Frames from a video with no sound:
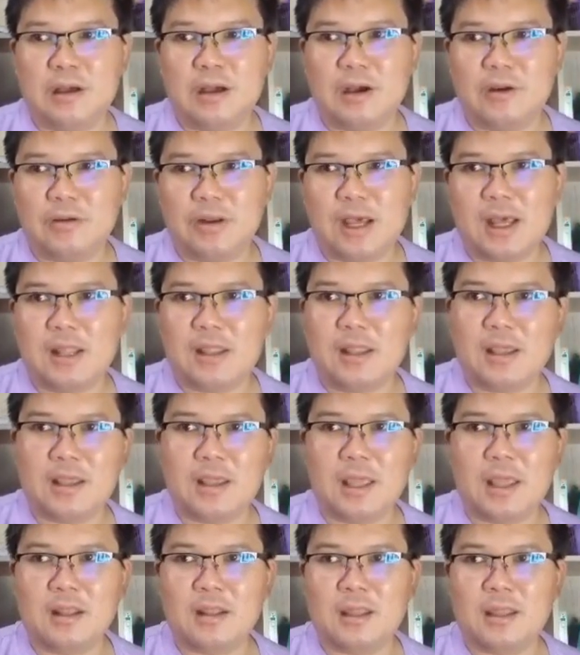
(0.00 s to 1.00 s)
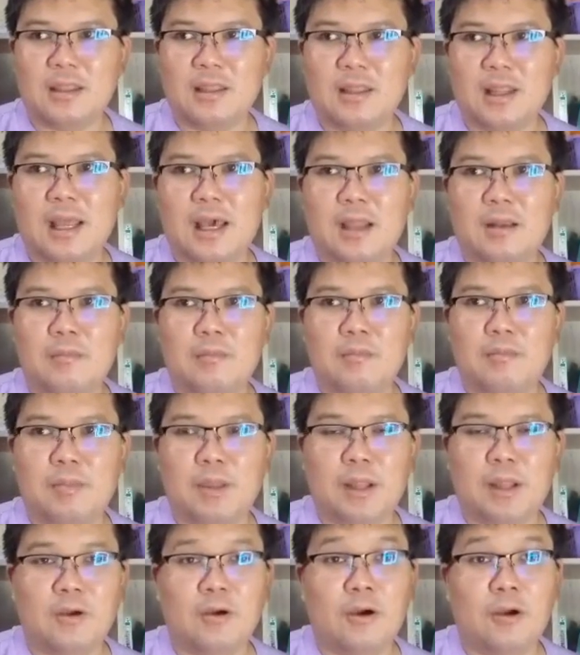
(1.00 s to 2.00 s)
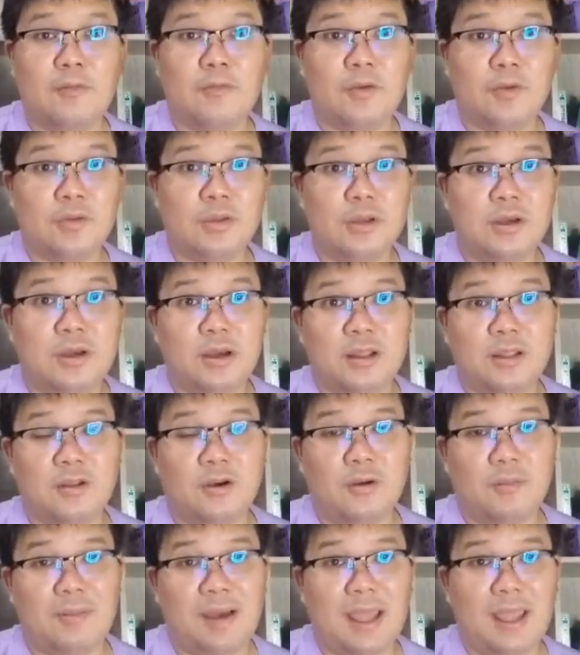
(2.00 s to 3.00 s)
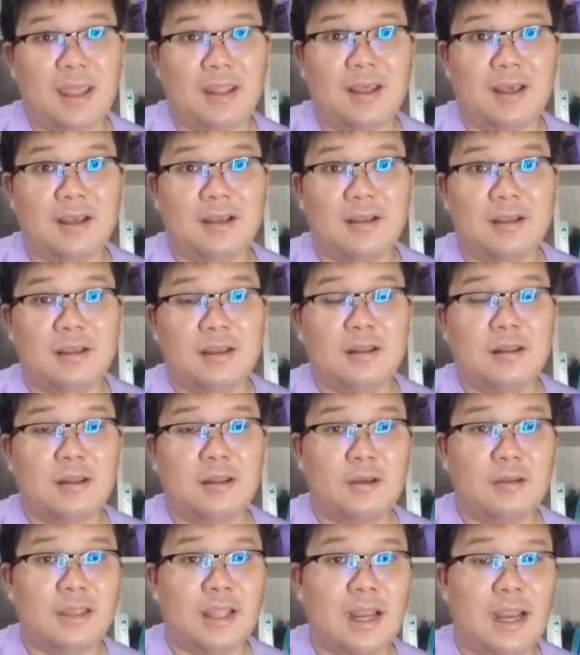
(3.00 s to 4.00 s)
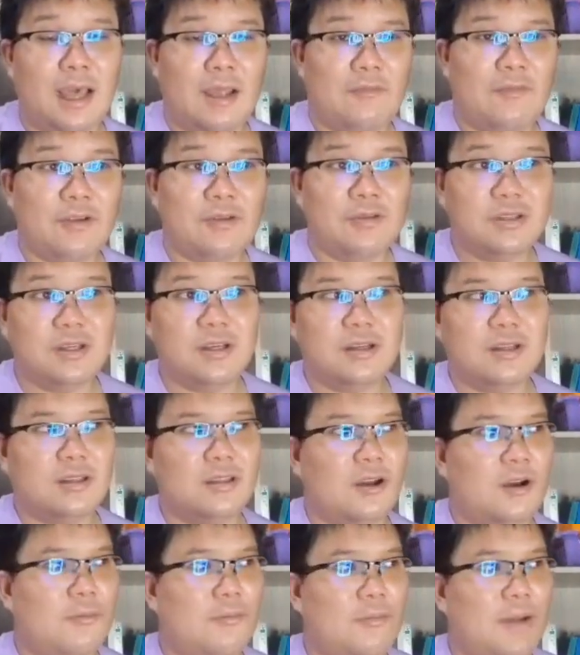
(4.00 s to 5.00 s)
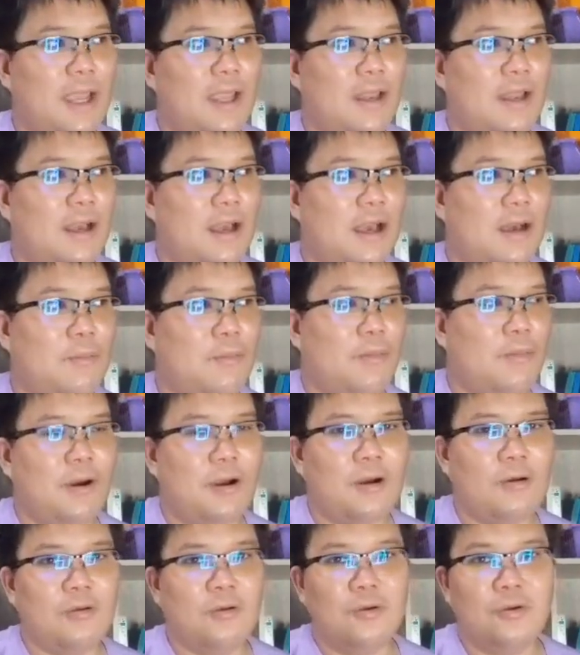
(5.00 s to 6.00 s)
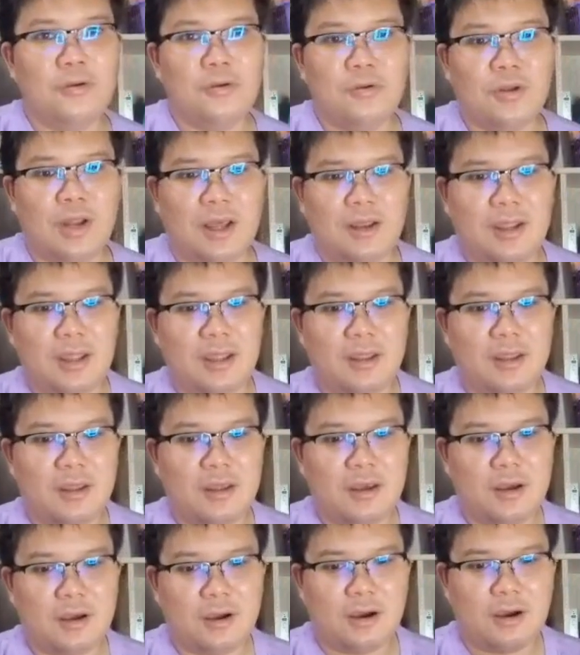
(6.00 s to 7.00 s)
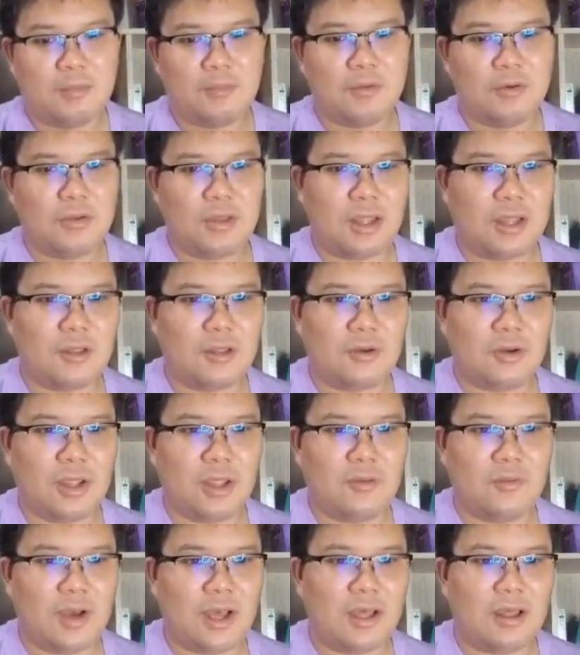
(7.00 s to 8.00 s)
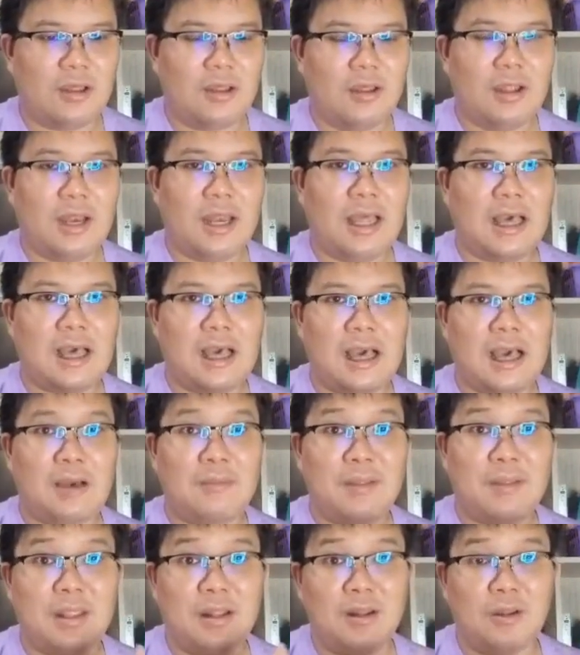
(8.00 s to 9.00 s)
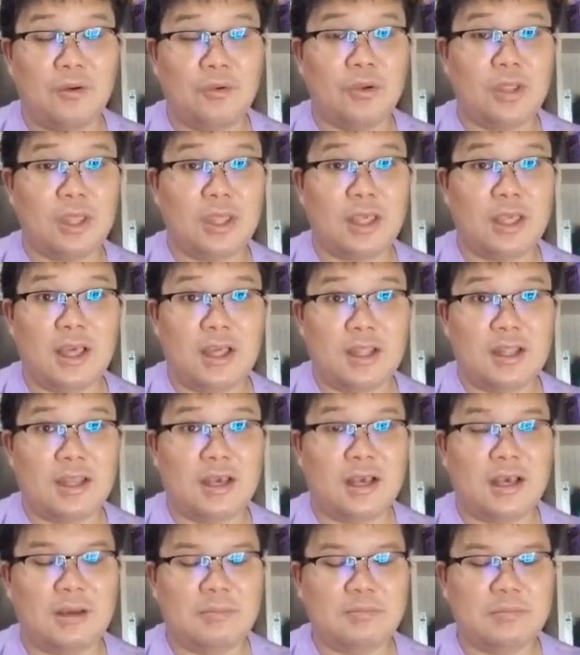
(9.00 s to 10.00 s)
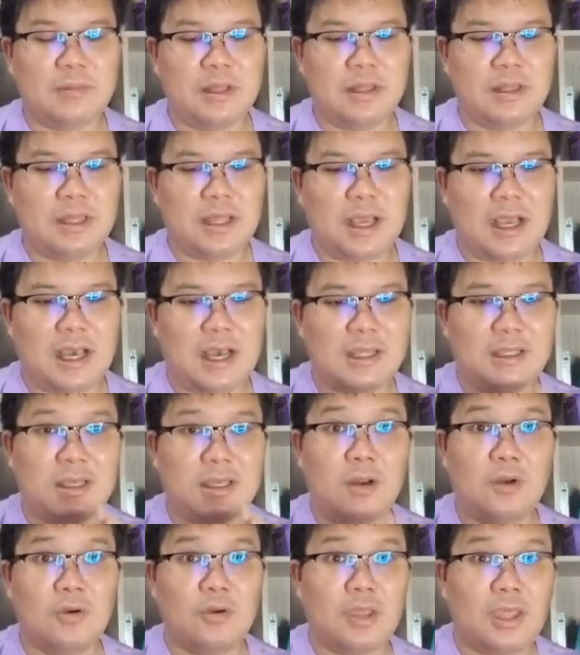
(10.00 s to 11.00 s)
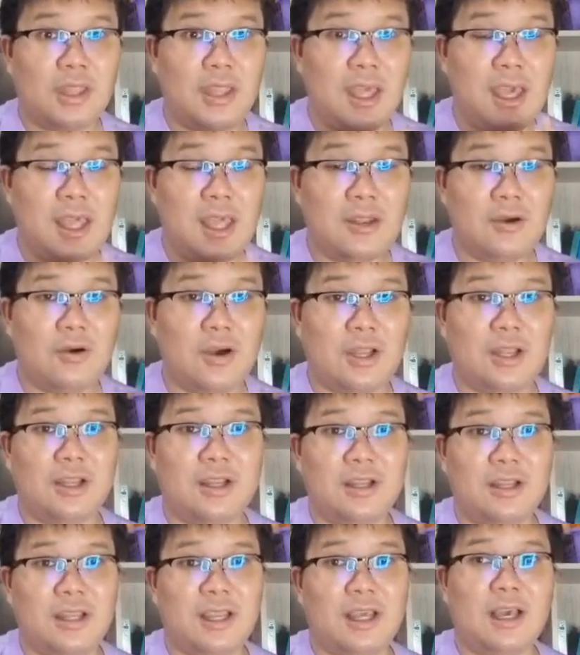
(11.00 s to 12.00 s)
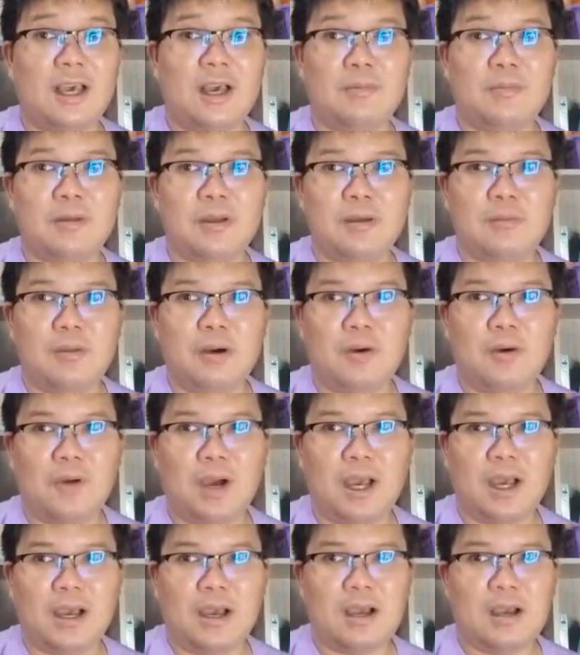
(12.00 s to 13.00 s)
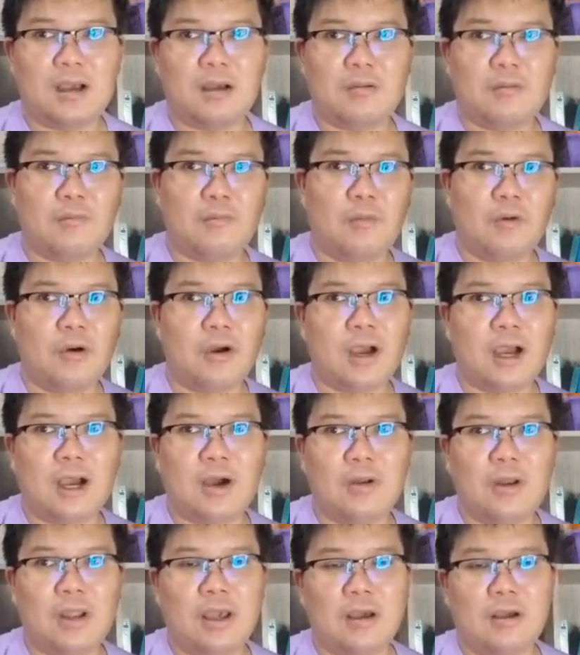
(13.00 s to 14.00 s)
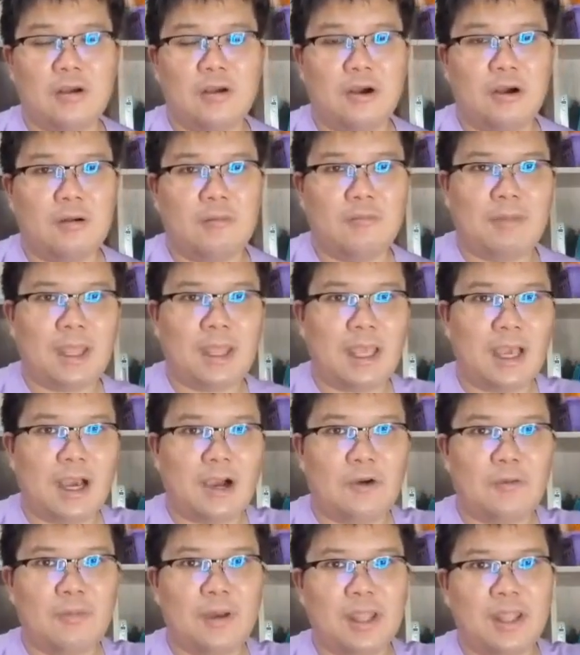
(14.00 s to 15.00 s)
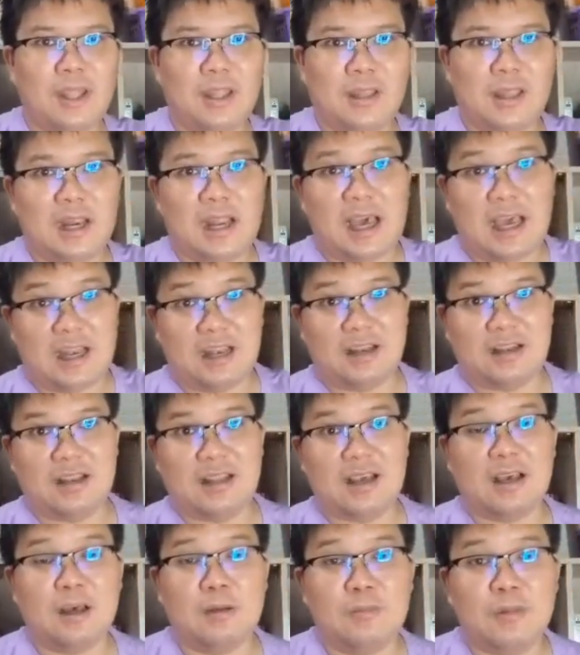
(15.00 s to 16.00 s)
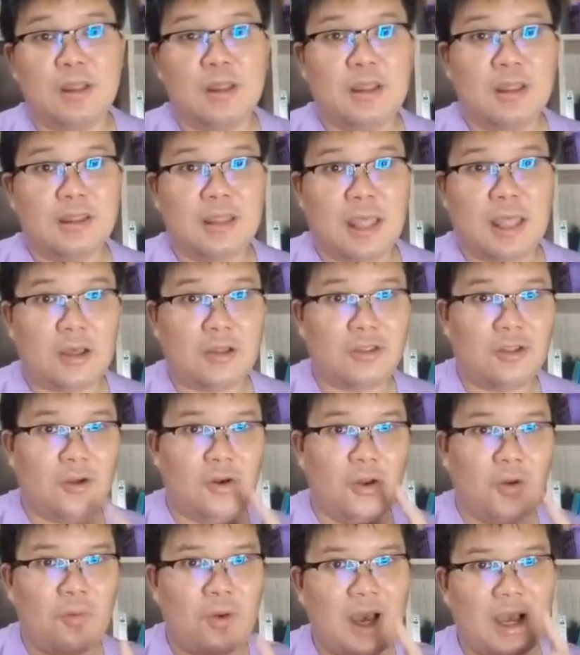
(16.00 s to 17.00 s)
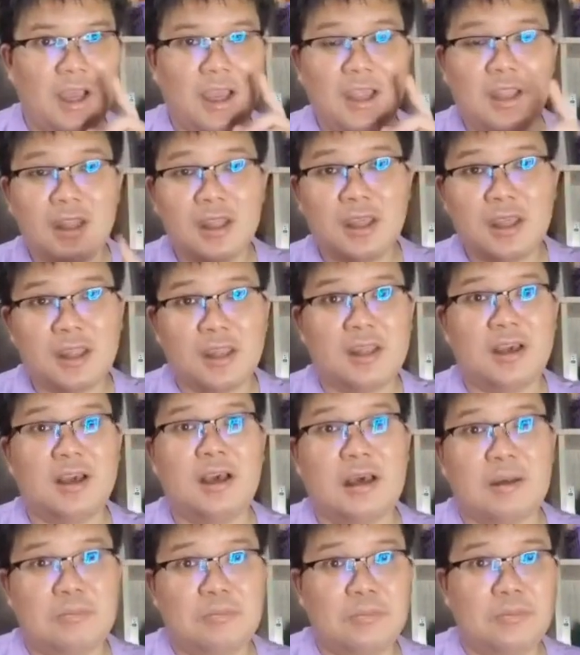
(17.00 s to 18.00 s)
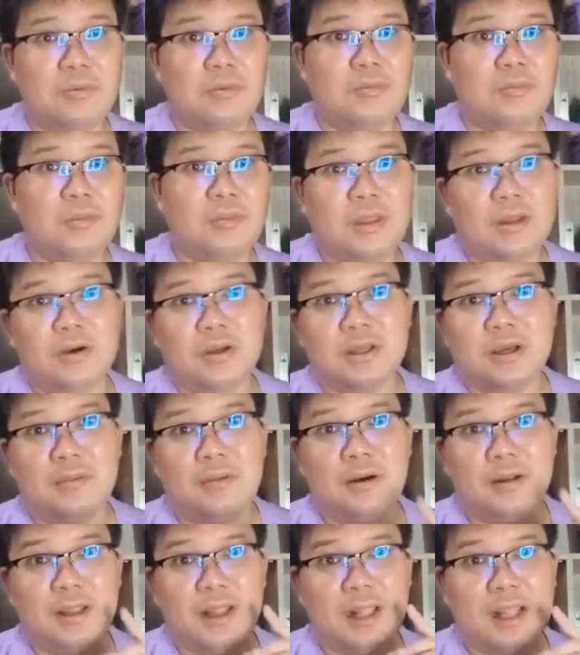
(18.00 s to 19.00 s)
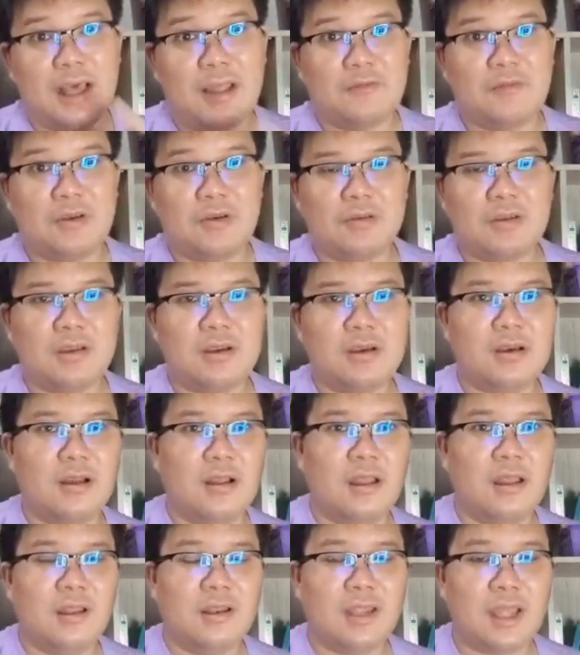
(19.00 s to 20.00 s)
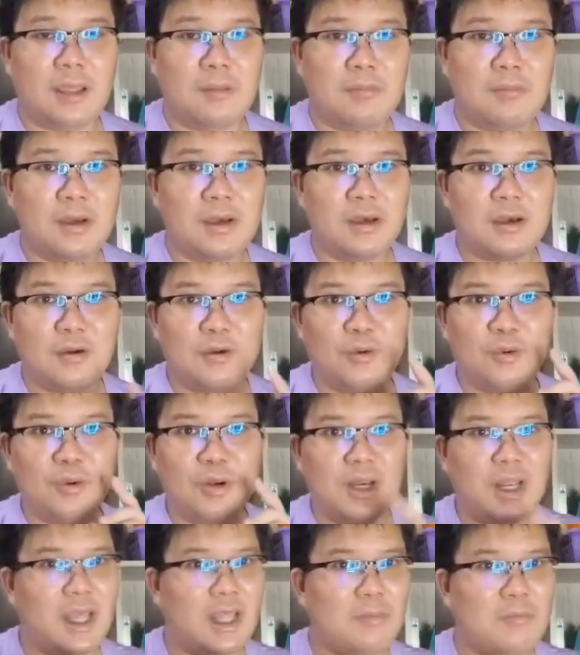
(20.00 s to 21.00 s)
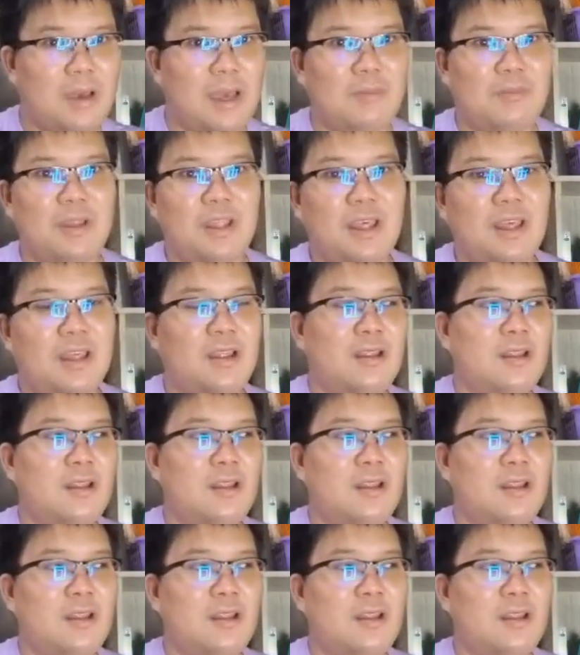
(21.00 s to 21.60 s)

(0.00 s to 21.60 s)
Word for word: เขาน่าจะเก่งในตลาดบิตคอยฟิวเจอร์กันต่อไปนะหรือตลาดฟิวเจอร์กันต่อไปนะครับ เพราะเขารู้อยู่แล้วนี่ข้อมูลจากตรงนี้ว่าราคามันจะลงอีกนะครับ ราคาจะลงอีกแน่นอนนะครับ เพราะว่าพวกเขาเนี่ยก็ไม่เข้าไปในตลาดนะครับ แต่ก็ต้องระวังให้ดีนะครับ โดยเฉพาะตลาดฟิวเจอร์ ในเมื่อคุณเล่นแบบนี้